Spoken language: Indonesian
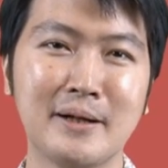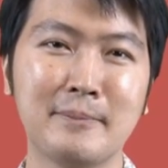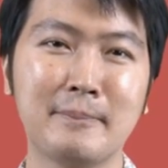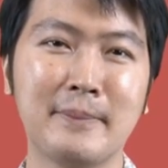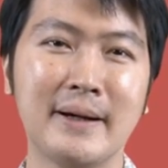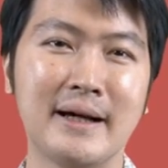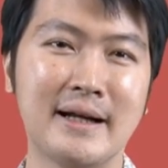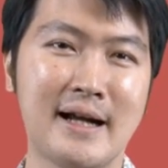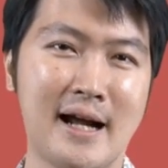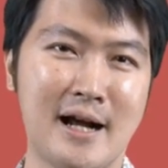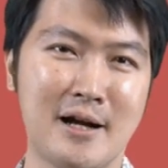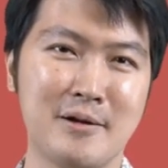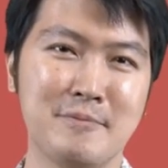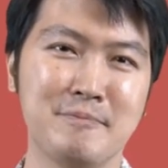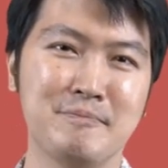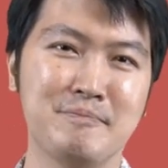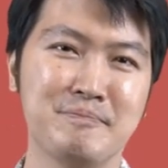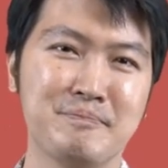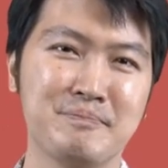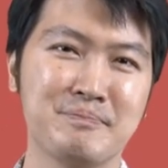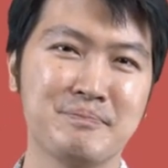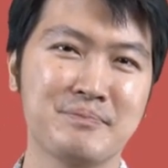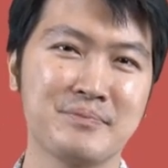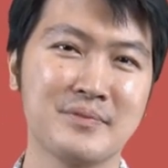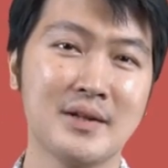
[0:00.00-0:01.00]
perak.
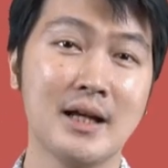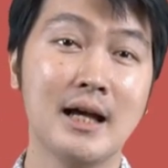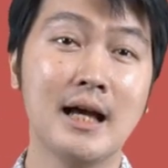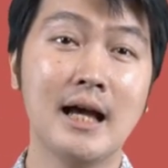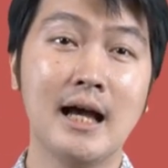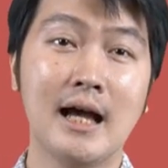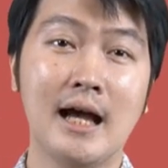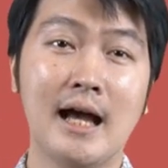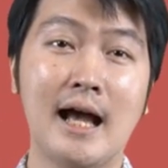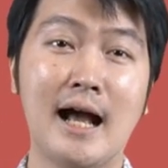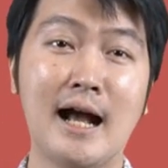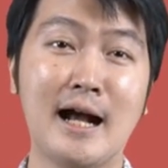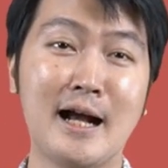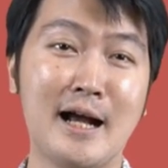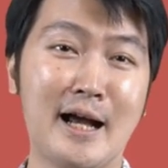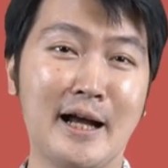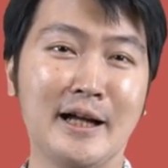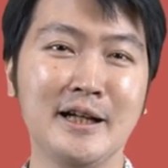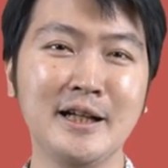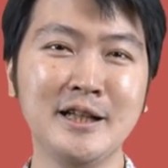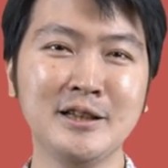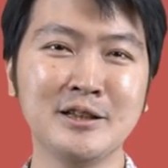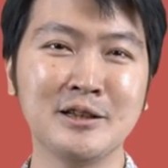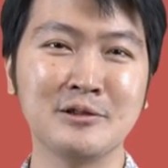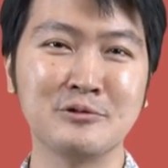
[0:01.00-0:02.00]
Angka
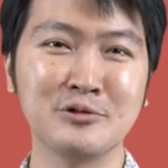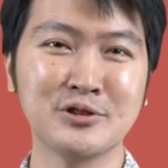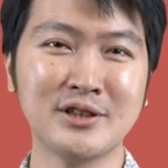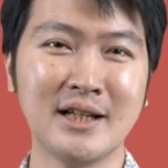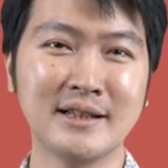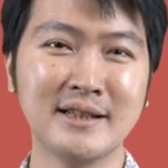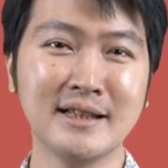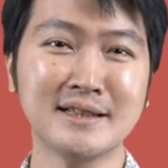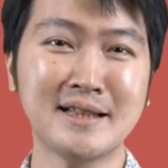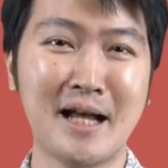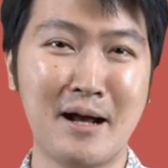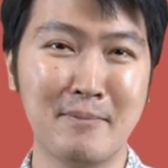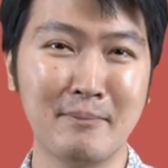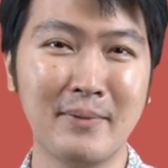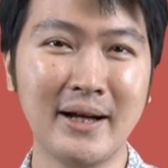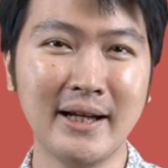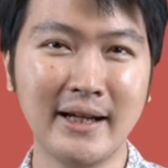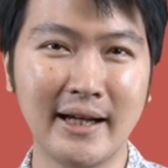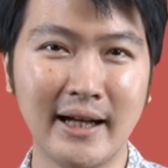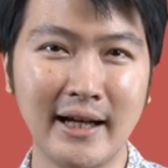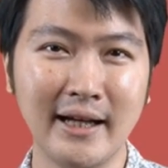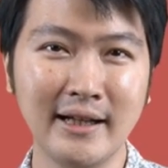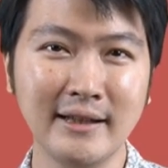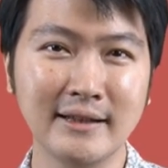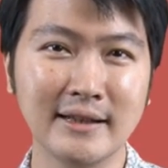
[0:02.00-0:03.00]
ini tentu saja sama
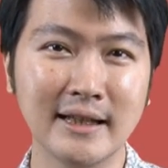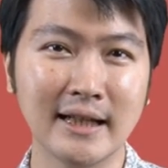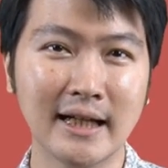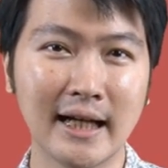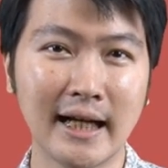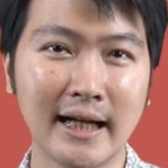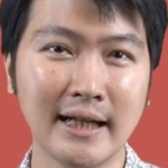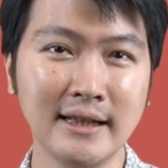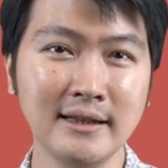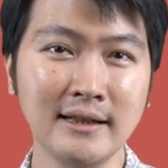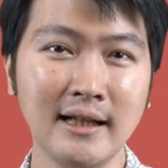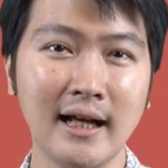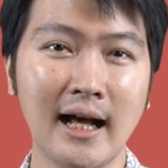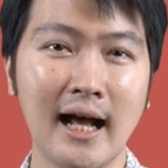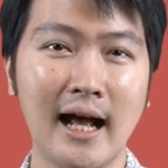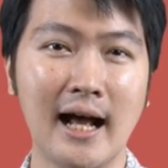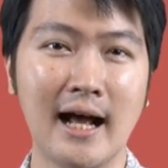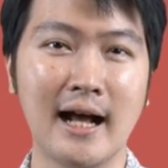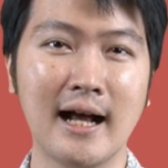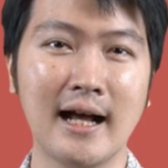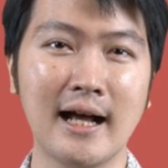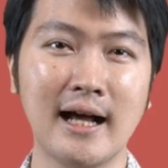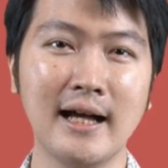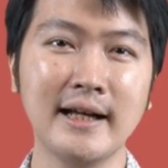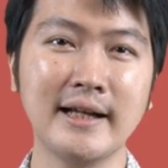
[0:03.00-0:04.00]
ya dengan
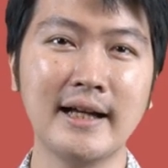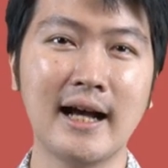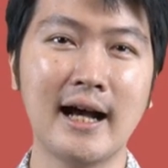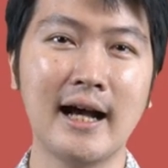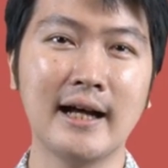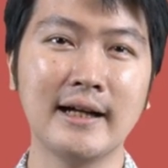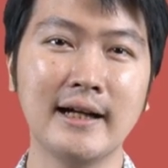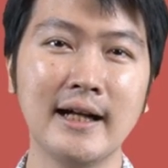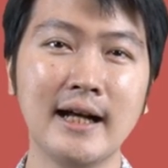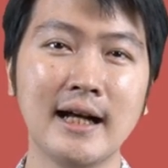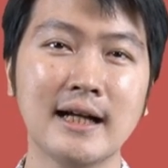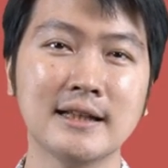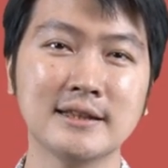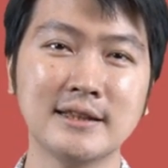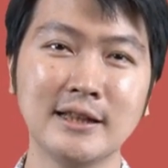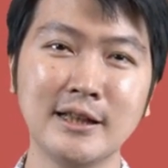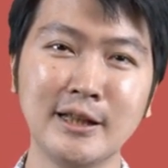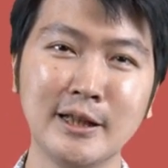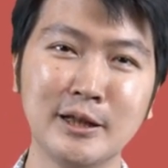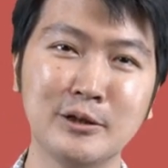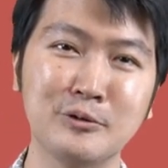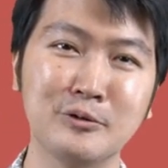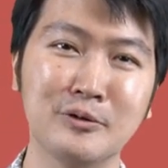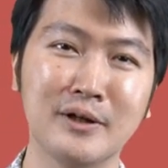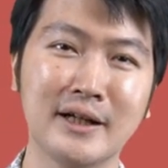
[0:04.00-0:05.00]
angka yang ada
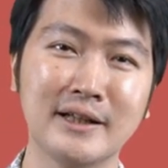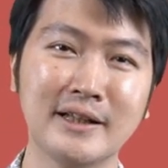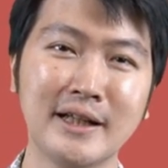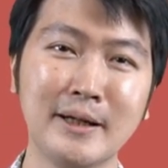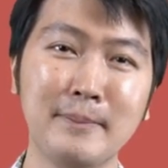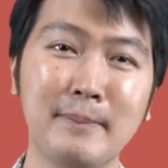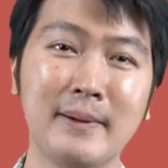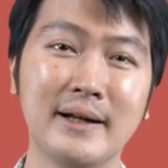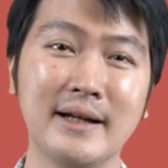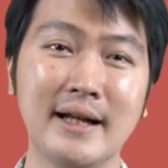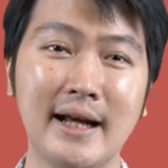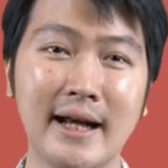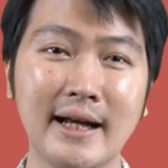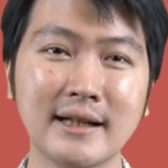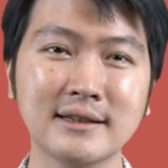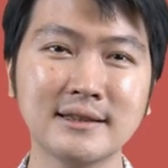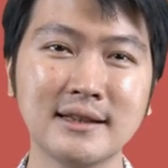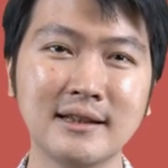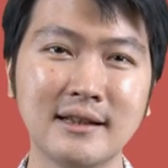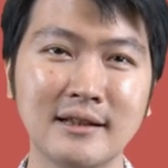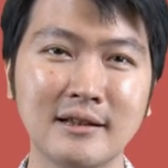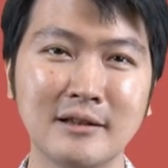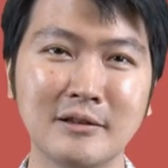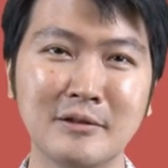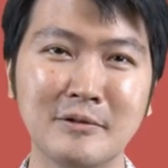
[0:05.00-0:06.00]
hasil hitungannya pada
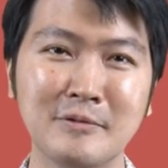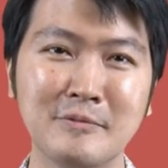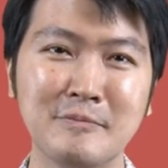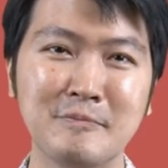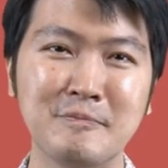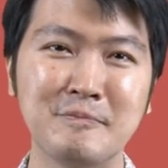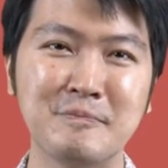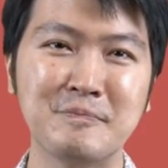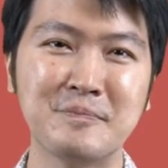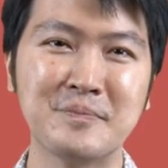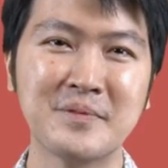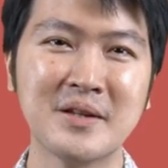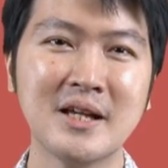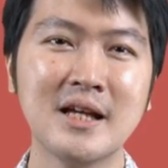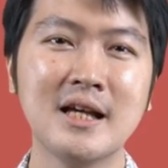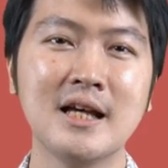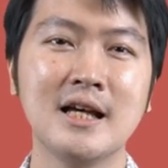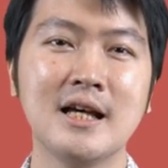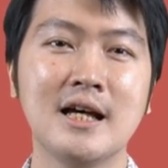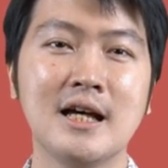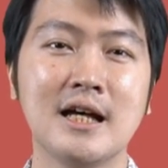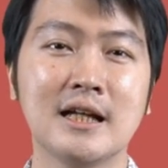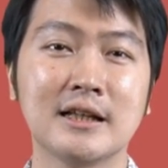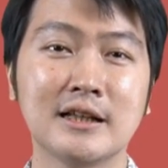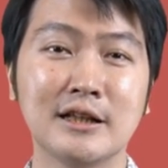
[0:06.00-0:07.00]
Excel.
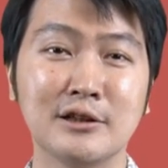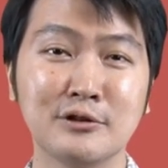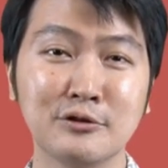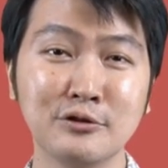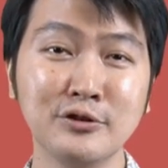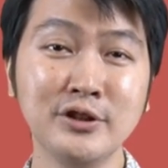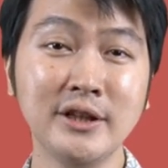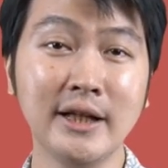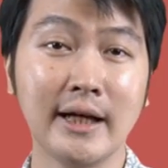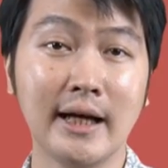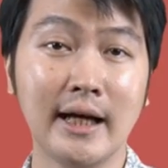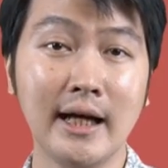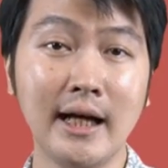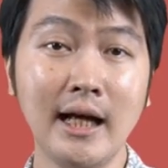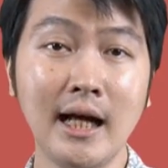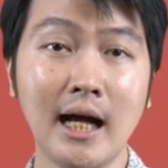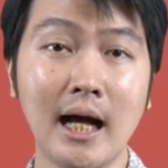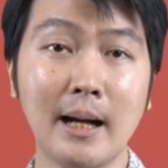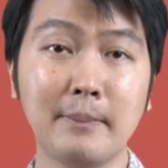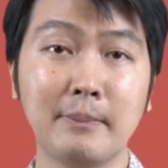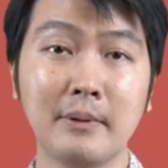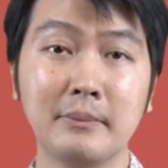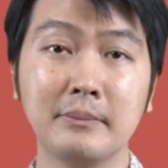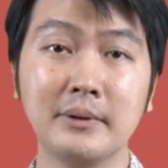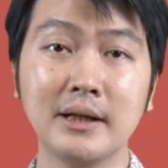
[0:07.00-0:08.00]
Tentunya,
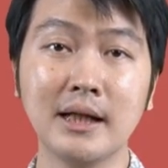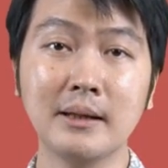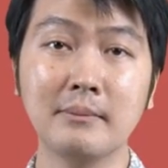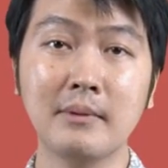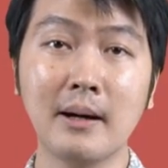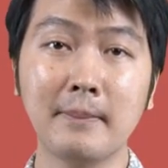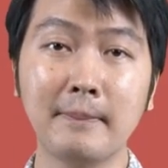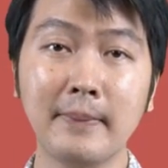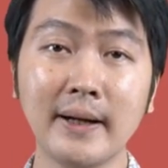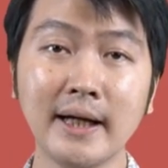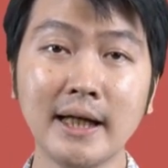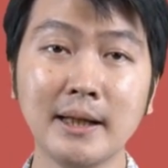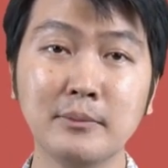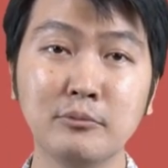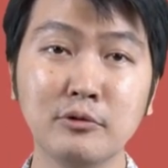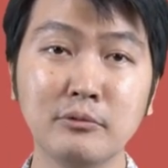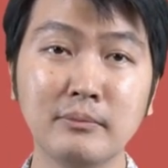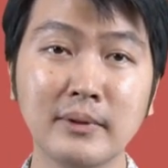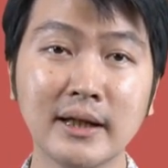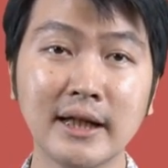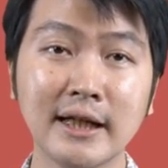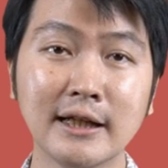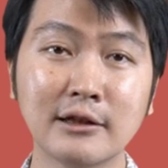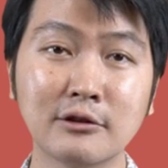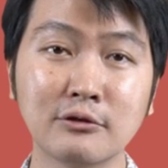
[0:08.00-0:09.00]
apabila Bapak Ibu
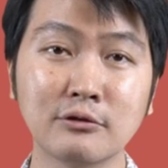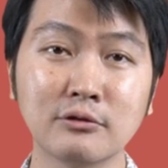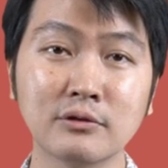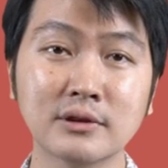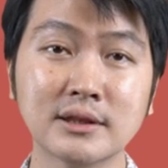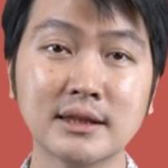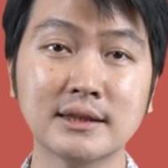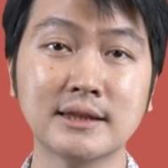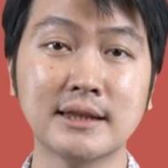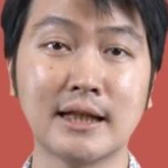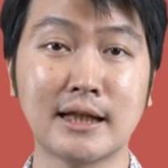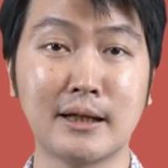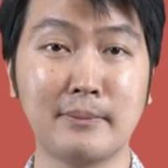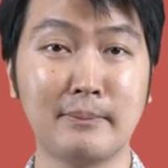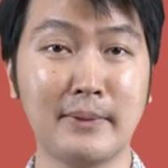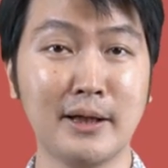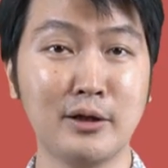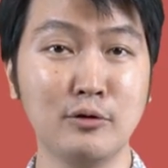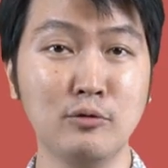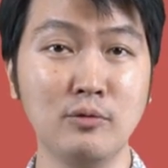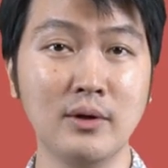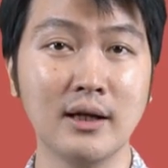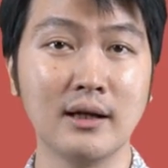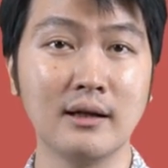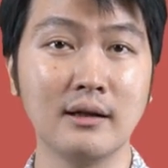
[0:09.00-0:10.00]
menghitung secara
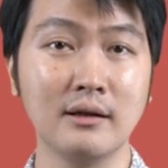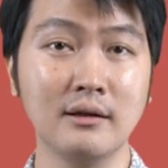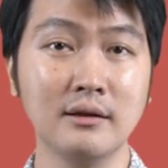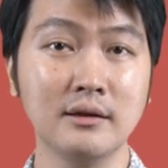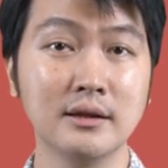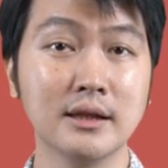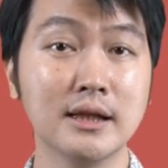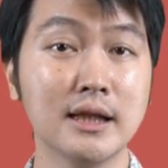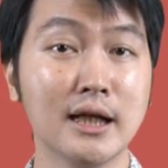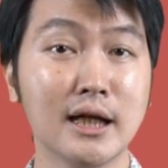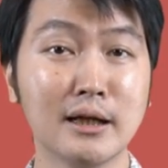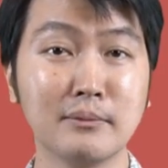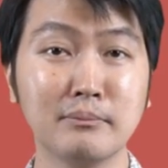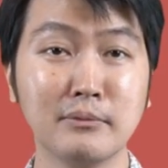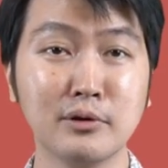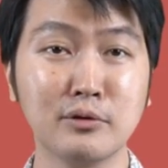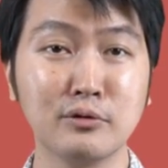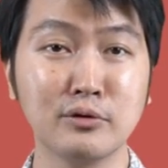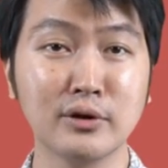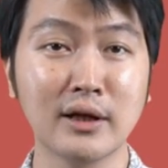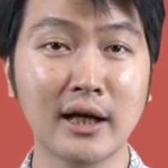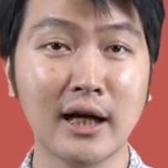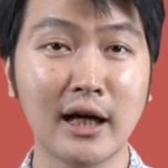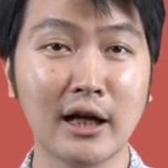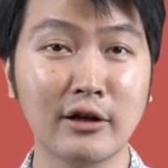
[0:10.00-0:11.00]
manual dengan
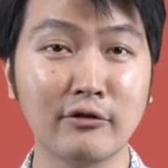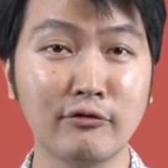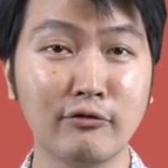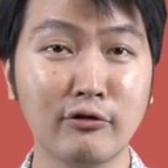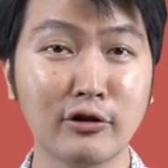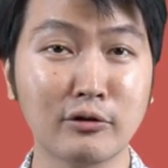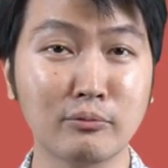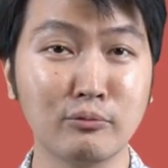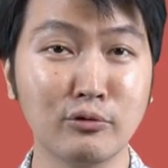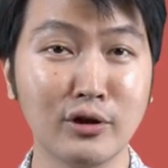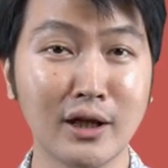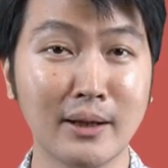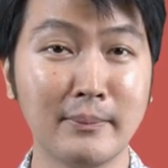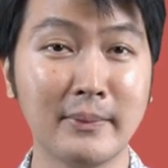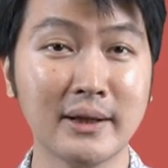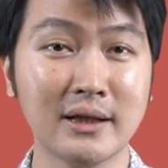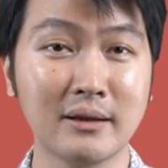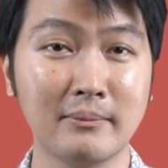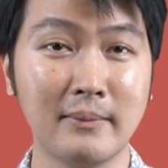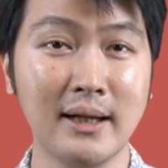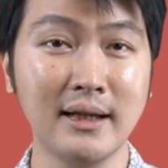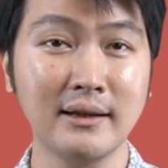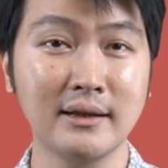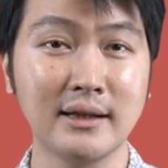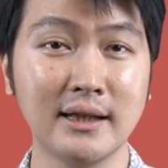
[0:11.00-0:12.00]
menggunakan formula
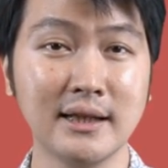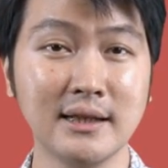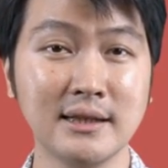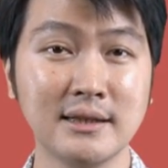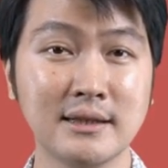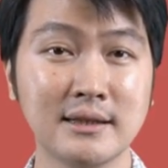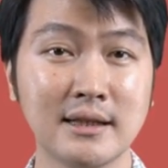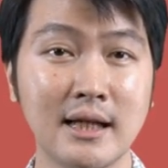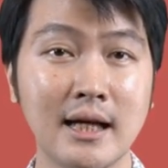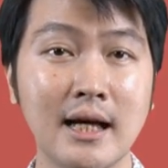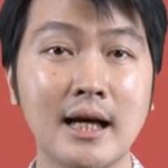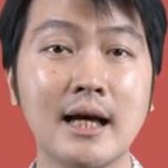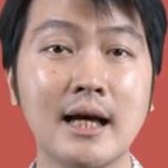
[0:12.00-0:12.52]
matematis